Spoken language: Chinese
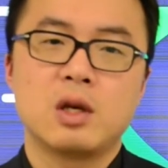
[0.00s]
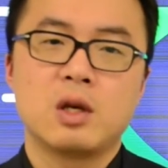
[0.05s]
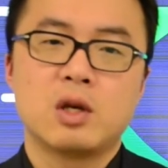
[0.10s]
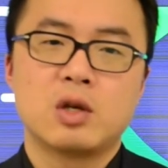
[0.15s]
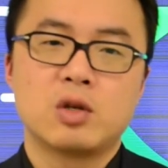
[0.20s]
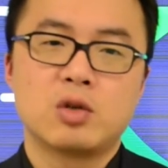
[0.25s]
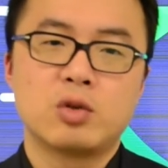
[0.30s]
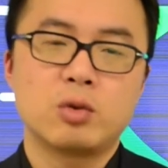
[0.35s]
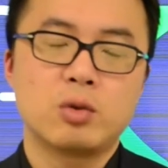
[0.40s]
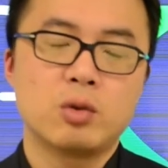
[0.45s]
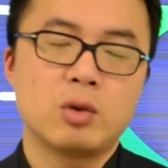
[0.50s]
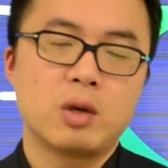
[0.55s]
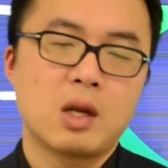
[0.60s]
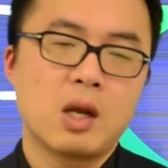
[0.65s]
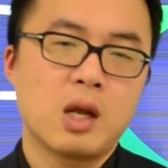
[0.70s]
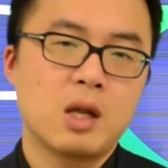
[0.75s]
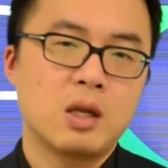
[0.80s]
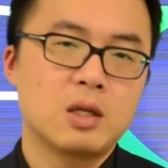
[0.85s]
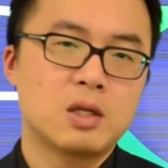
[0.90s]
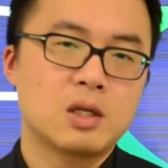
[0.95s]
如果
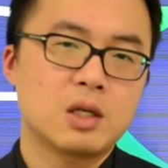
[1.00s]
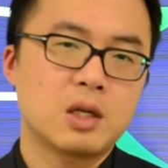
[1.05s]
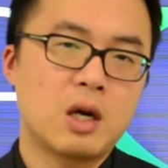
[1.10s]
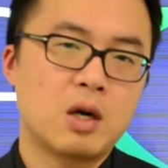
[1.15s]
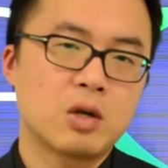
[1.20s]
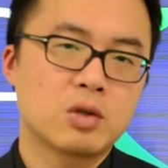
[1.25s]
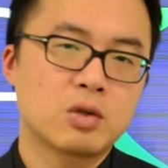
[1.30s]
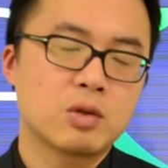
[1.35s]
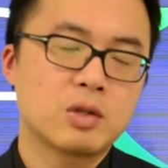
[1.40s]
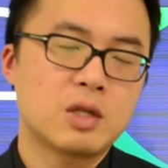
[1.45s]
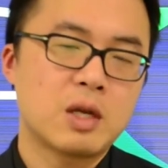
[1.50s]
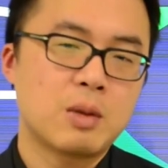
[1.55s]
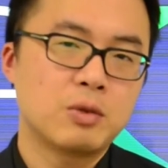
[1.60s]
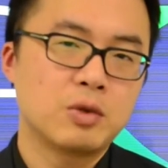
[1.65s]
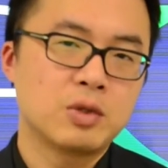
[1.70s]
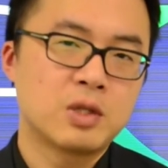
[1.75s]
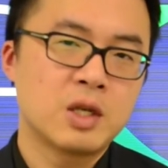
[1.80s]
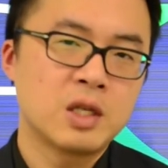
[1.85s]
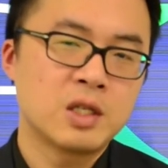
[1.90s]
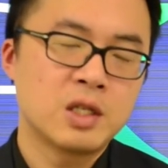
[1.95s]
连这个澳洲在
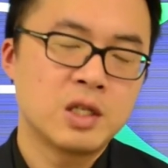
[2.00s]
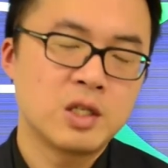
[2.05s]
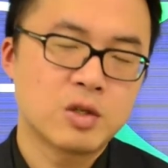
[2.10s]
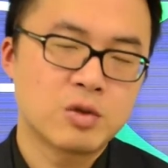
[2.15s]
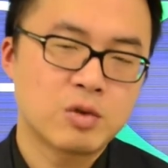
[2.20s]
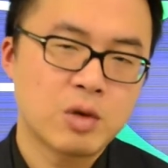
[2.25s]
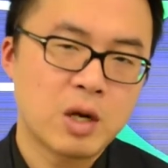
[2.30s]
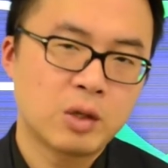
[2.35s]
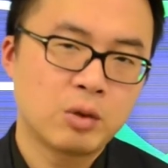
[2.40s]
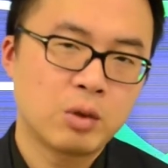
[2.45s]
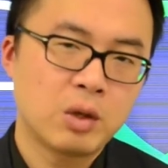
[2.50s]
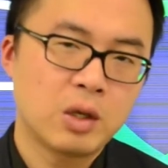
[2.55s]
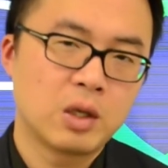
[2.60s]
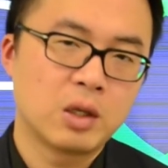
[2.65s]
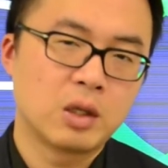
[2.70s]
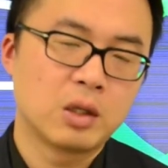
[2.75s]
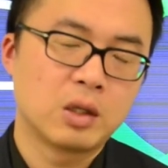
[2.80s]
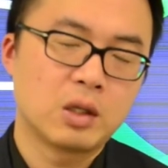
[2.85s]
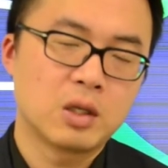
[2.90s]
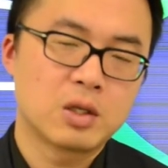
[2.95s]
目前经济衰
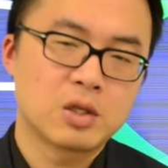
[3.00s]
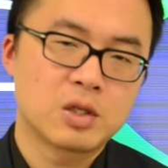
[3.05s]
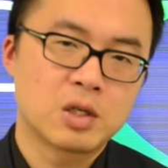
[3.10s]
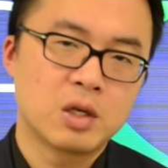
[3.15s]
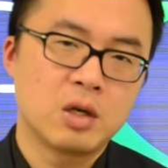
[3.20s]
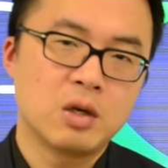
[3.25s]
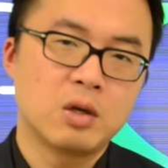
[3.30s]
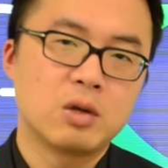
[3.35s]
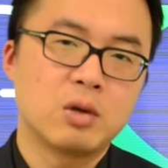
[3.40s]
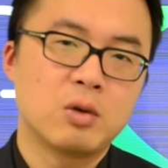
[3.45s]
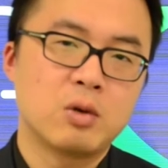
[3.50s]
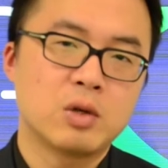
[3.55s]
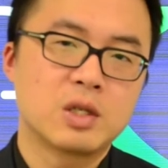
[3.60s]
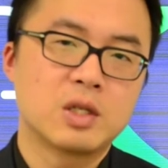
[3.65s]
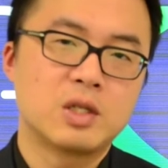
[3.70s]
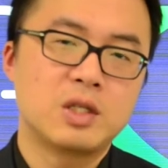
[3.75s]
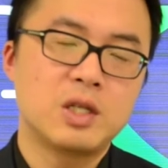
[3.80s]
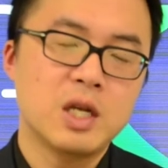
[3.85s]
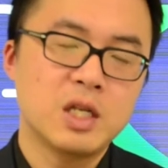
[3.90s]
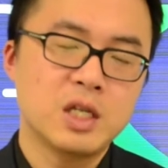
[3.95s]
退的时候或
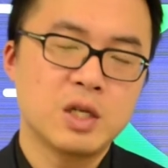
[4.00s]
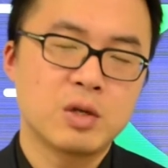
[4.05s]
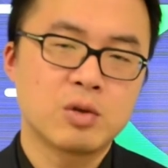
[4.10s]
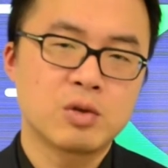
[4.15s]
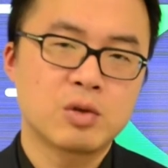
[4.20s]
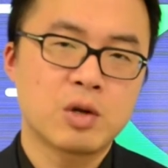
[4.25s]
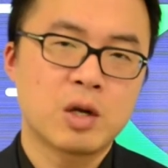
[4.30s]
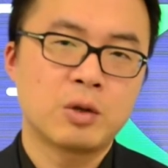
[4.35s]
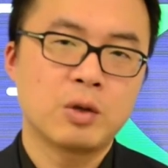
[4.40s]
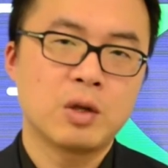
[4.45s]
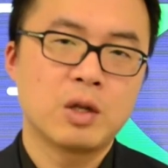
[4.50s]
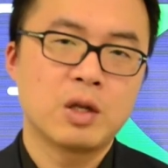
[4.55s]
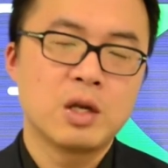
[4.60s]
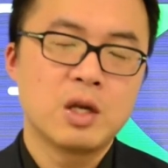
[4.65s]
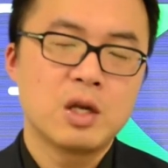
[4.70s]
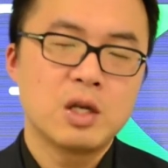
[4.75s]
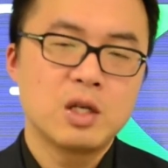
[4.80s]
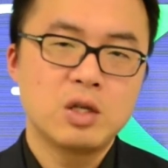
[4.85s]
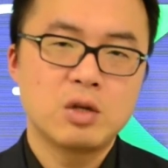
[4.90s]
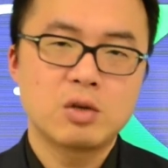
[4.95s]
者接近于衰退，
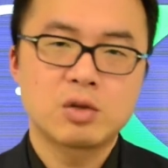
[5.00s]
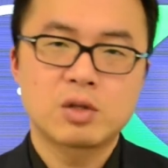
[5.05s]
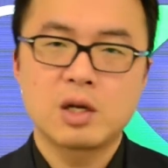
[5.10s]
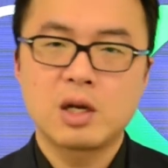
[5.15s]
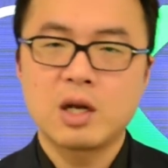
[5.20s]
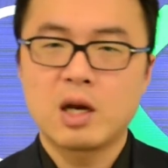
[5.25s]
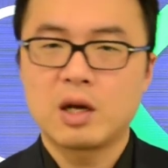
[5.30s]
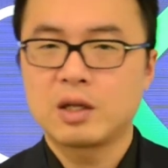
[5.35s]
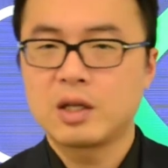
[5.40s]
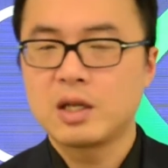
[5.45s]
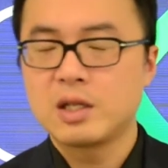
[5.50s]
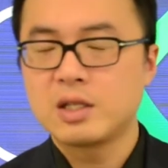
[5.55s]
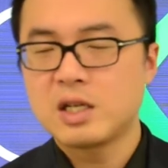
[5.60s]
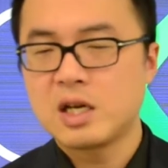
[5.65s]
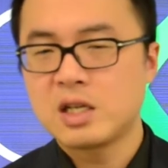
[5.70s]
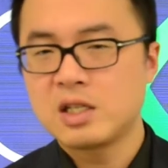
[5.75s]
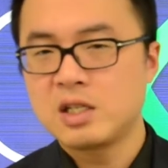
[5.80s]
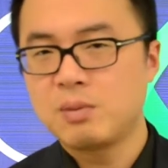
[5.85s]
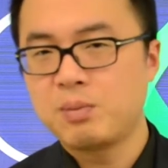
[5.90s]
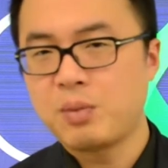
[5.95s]
又是两年
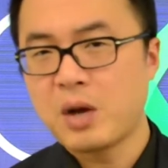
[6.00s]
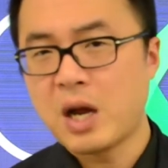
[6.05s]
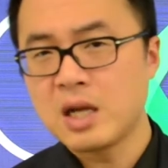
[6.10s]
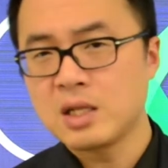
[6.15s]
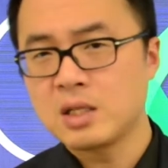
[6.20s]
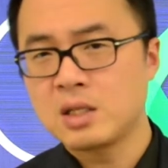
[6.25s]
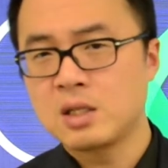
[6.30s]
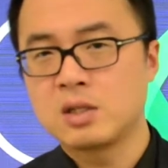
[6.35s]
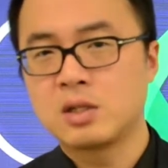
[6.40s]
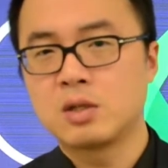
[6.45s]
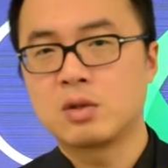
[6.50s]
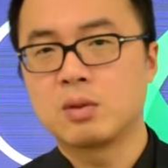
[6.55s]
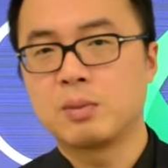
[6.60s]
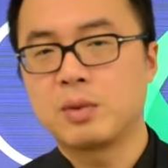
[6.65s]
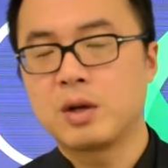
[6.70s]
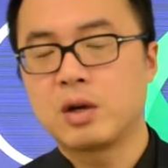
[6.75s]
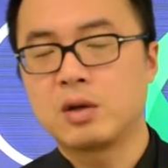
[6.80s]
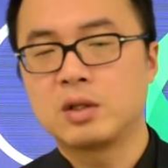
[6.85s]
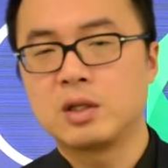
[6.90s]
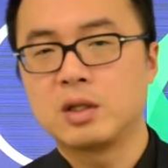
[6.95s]
加息八次这种
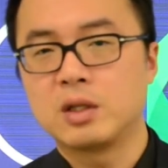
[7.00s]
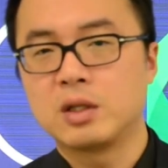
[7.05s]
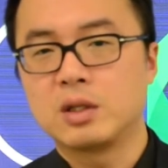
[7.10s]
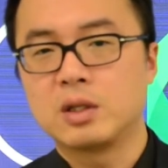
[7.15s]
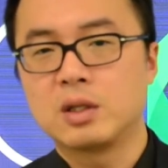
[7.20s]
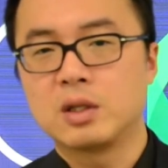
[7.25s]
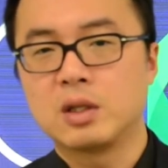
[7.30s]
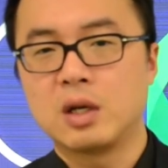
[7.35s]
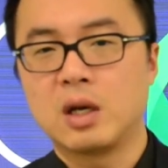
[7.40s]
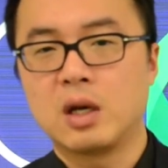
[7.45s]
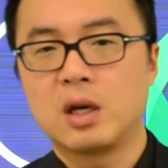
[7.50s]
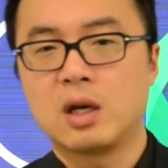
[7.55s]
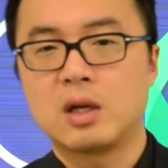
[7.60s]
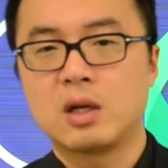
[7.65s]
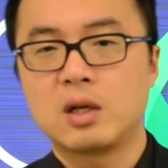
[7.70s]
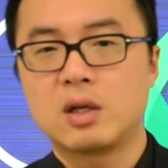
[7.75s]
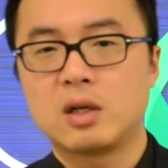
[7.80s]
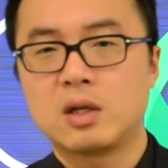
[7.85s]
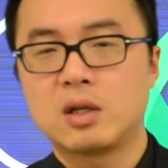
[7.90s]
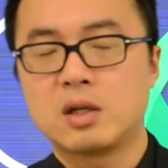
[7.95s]
标题啊，
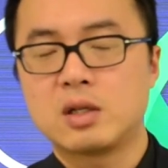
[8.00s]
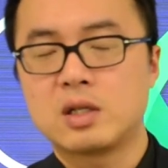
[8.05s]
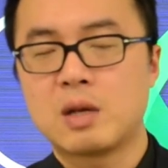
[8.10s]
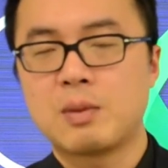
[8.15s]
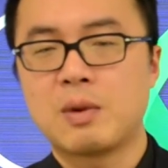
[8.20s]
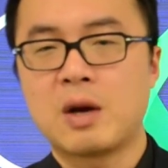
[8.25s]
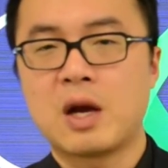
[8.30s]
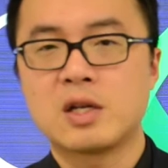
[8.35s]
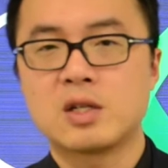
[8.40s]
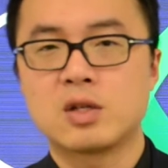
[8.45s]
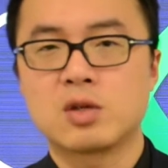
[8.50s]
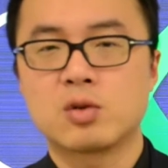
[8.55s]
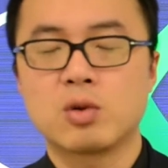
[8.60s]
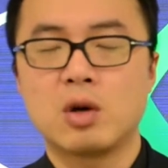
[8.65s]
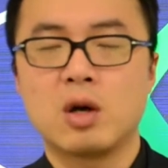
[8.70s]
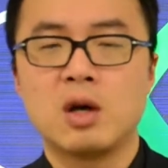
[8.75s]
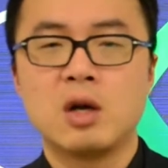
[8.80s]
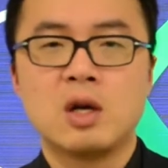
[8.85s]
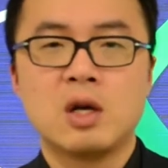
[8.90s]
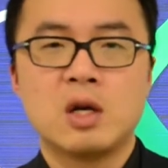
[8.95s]
咱们还是
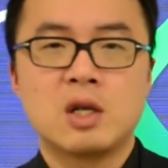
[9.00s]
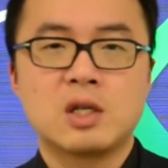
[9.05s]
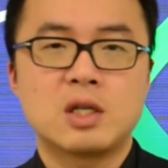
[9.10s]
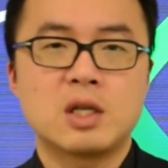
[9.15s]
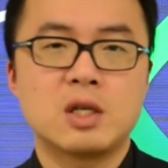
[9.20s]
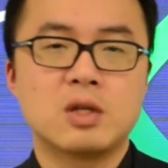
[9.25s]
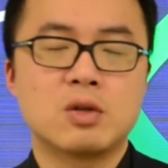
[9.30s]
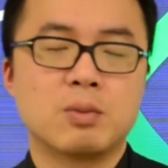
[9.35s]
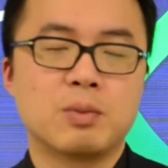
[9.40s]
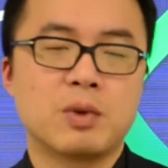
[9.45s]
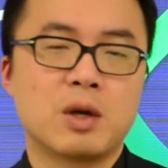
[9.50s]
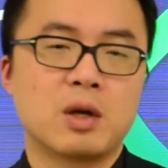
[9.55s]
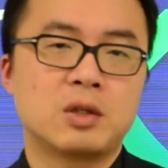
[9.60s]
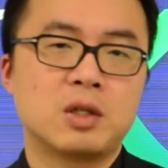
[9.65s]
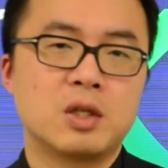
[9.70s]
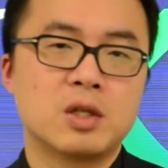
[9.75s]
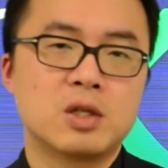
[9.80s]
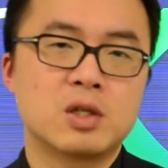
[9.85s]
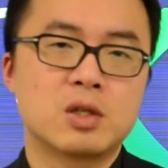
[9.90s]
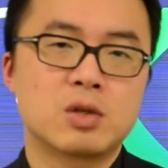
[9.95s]
说这种标
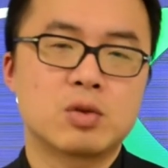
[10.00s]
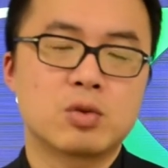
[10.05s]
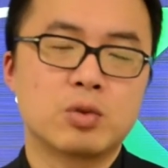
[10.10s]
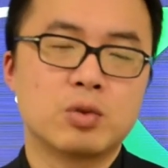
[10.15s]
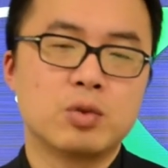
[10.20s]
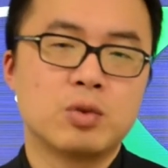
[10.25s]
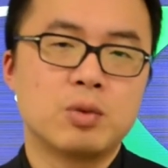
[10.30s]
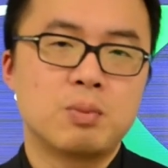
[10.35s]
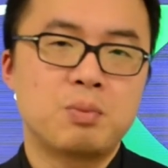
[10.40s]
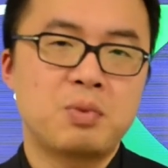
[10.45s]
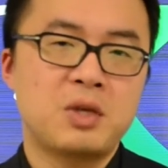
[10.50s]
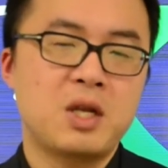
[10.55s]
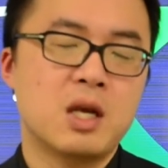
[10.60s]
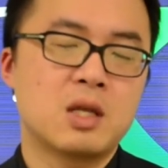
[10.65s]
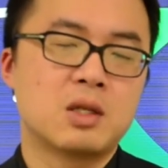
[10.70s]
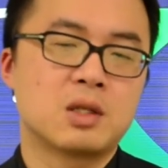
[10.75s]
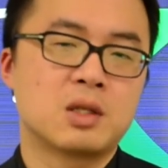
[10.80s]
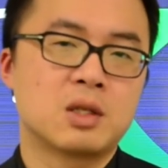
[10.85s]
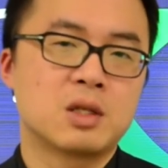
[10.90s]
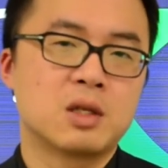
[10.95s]
题是属于
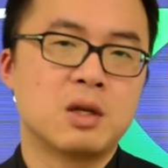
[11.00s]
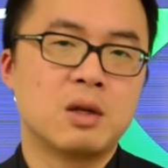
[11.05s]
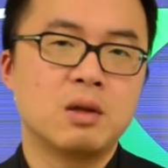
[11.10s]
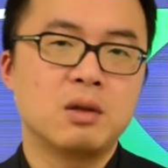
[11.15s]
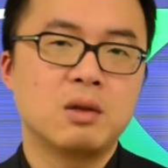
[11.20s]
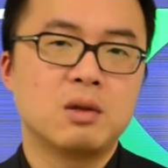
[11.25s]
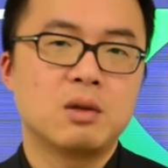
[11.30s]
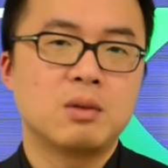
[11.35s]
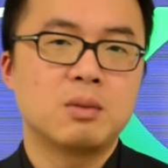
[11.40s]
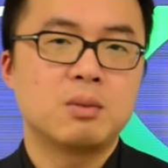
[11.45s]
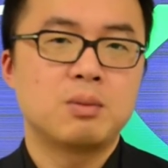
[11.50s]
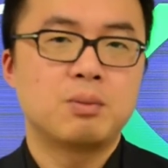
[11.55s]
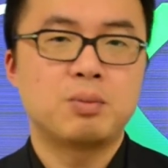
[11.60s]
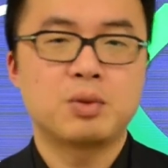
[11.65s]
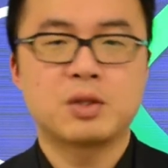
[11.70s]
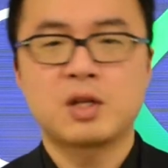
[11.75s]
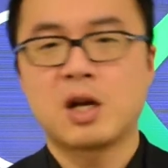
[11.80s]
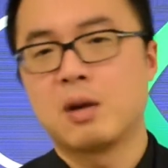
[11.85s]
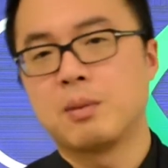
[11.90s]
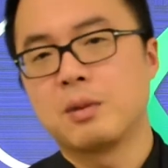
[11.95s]
骗死人
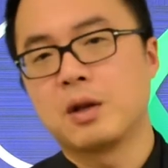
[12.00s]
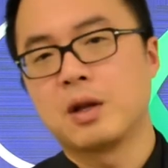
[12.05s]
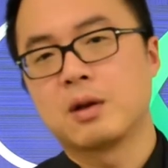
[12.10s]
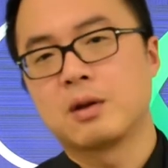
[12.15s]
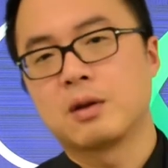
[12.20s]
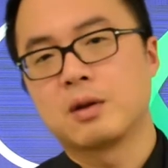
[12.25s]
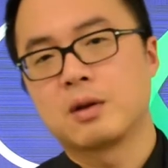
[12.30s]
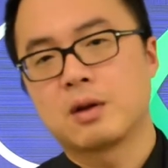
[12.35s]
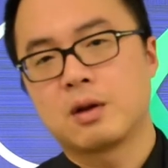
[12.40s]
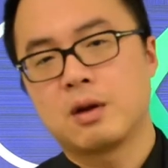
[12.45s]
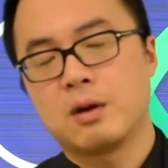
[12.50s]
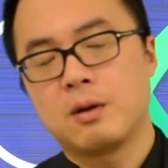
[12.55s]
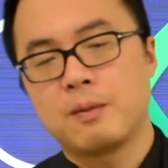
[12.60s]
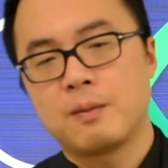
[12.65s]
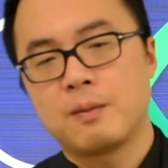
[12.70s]
不偿命啊。